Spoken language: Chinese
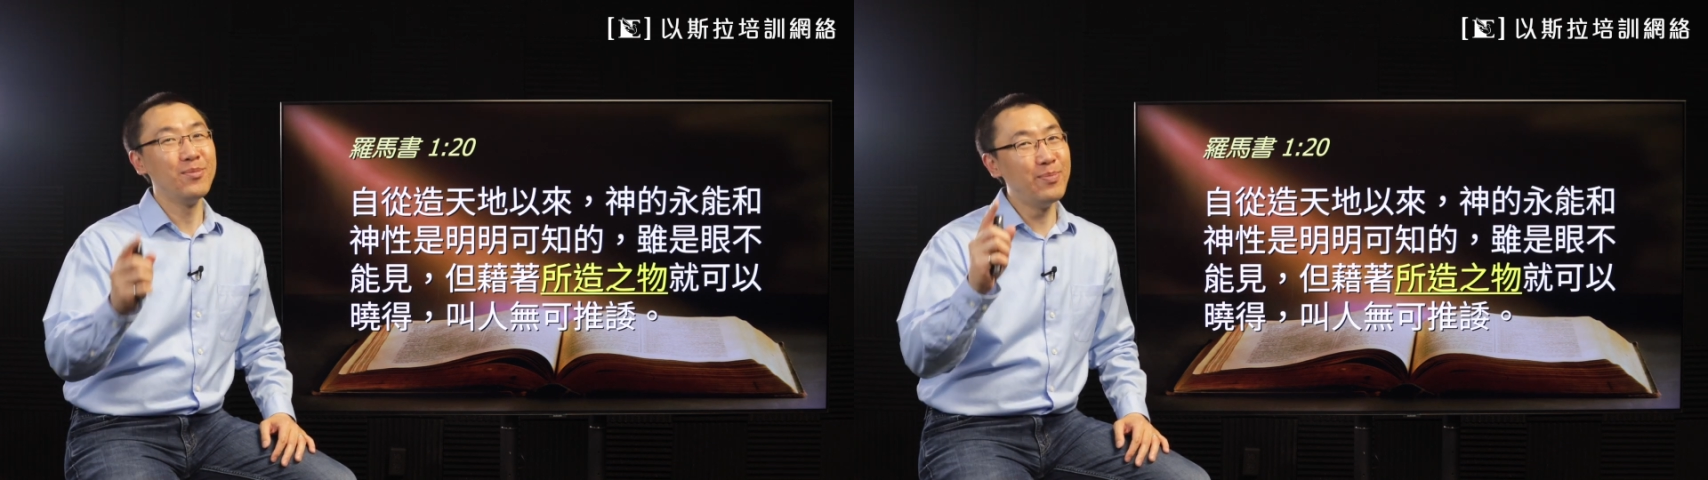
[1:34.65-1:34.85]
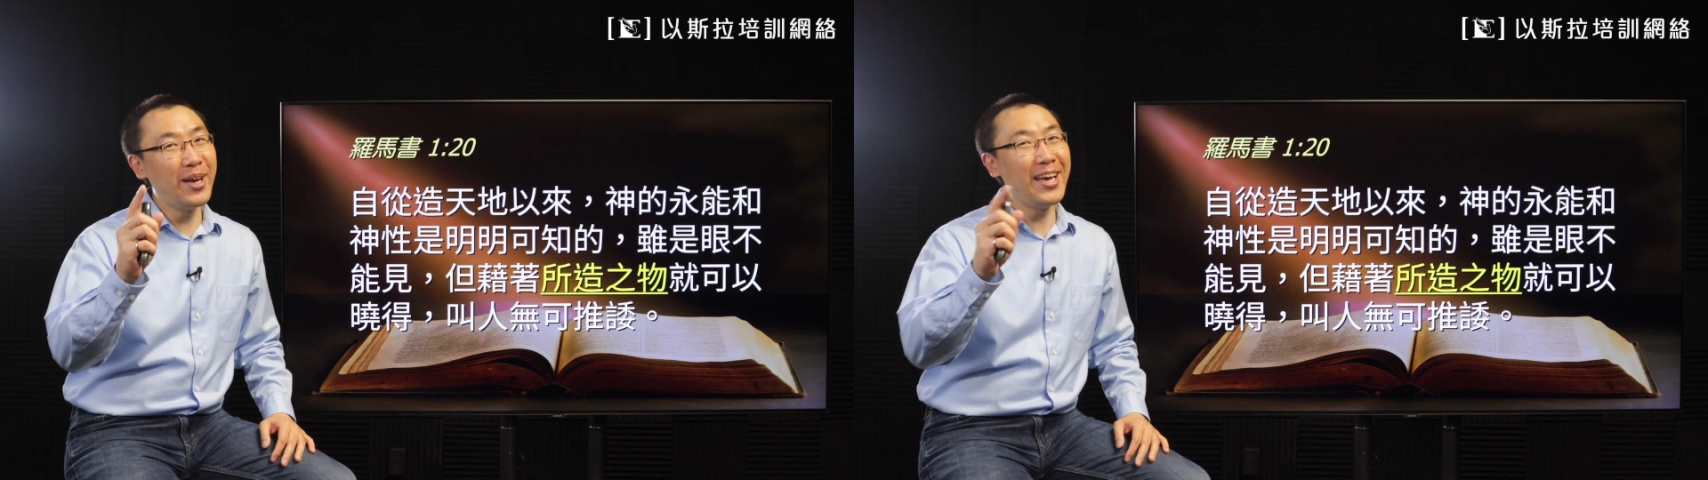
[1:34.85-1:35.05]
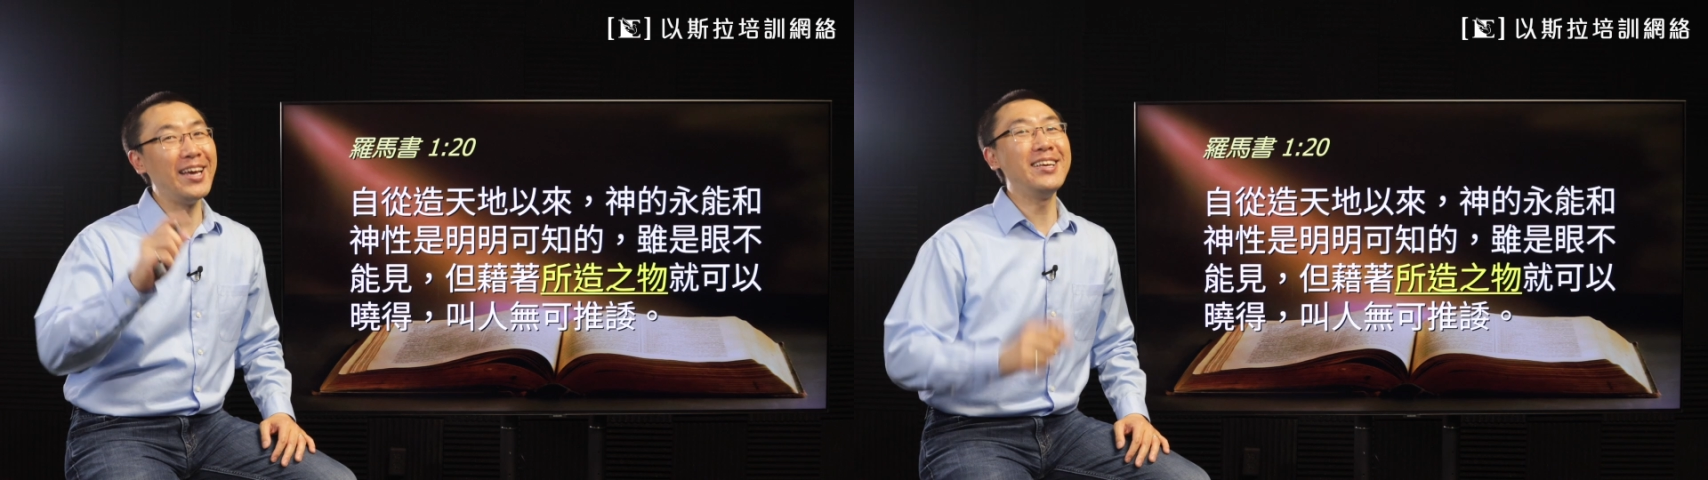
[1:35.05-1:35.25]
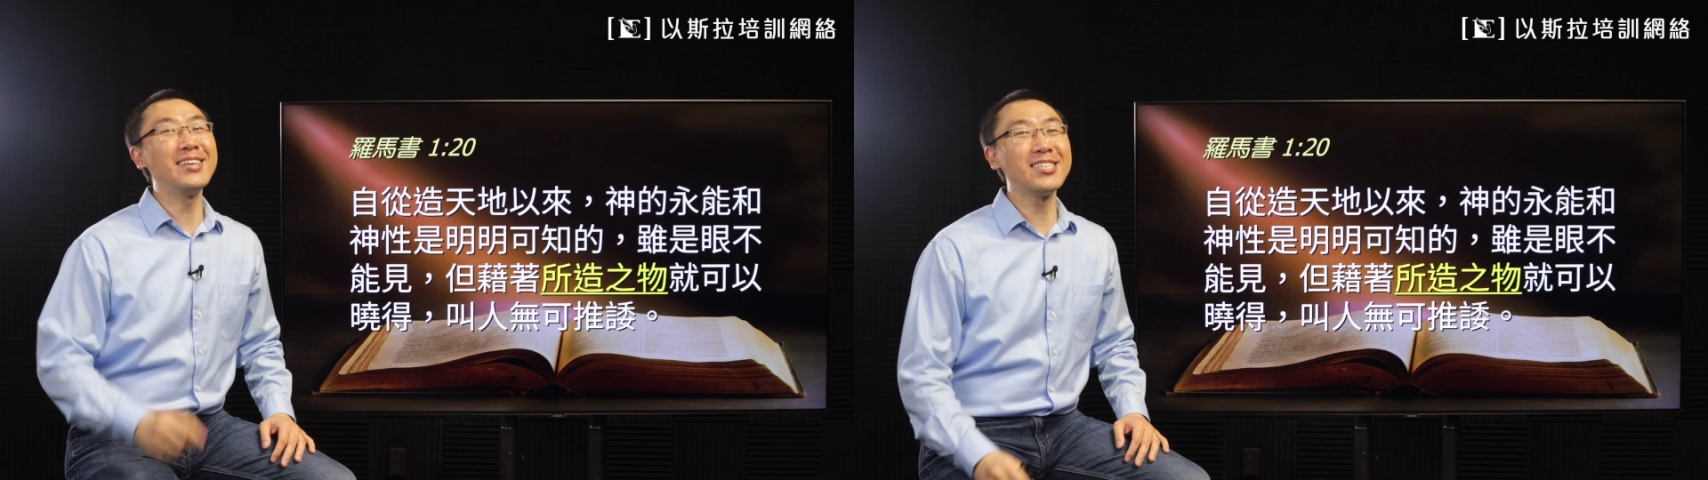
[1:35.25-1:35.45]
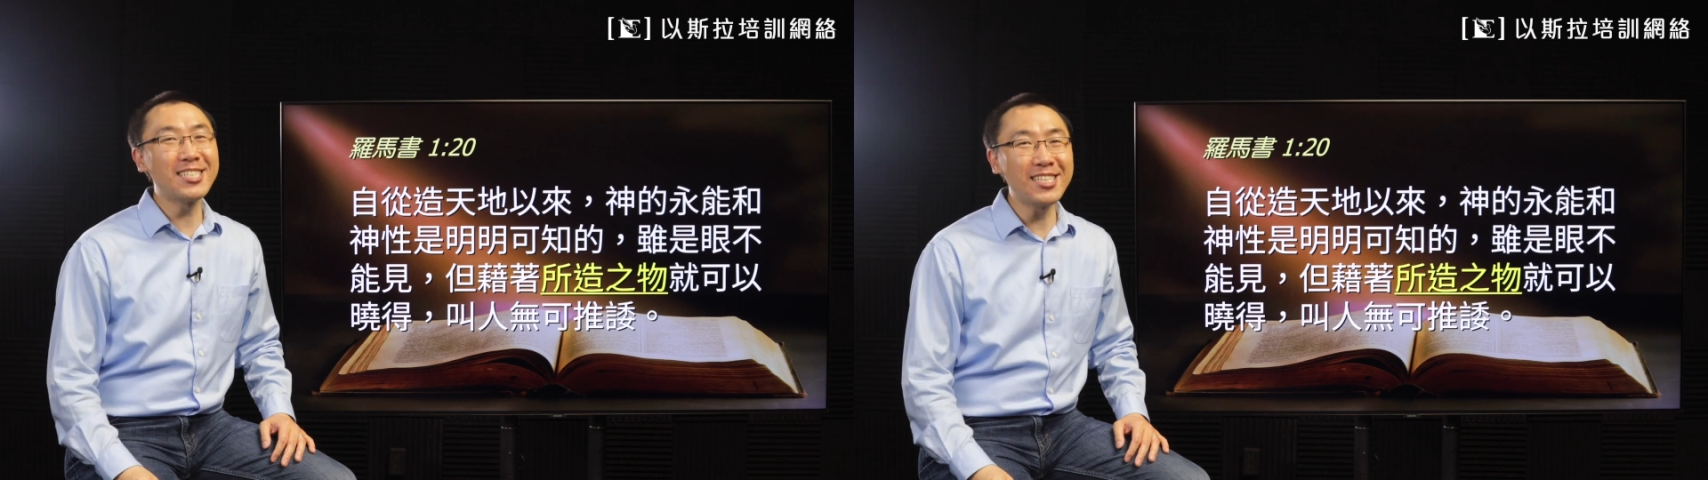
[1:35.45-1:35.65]
每一
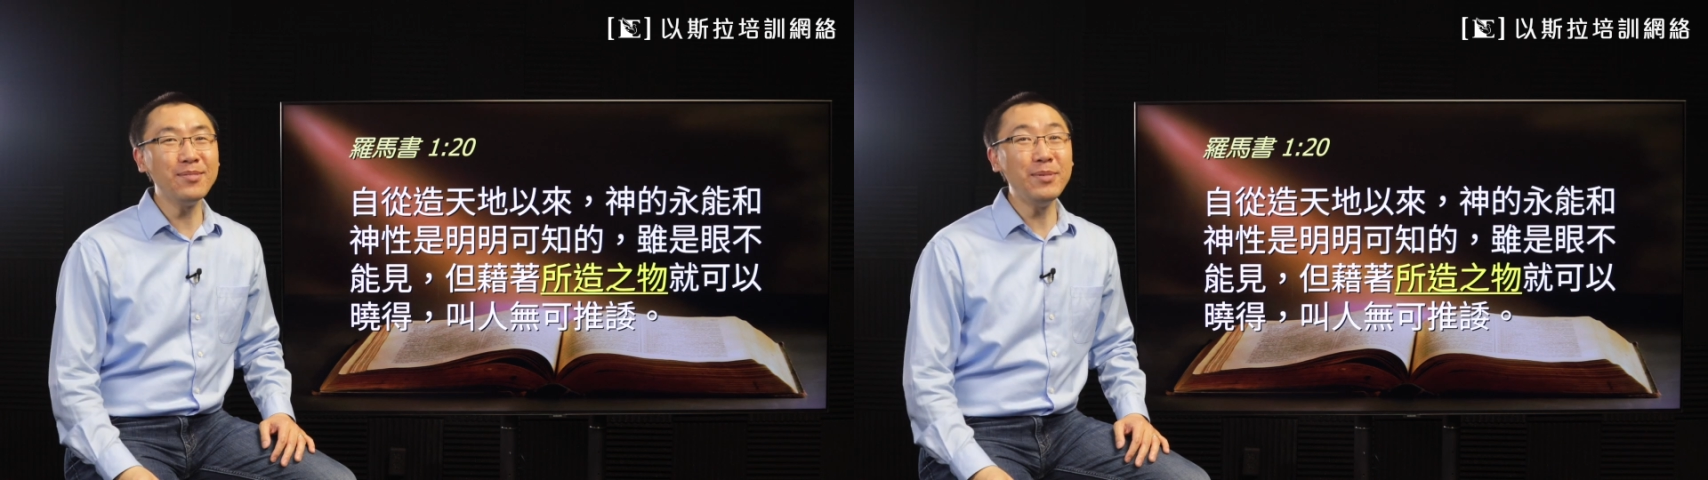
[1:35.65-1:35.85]
个生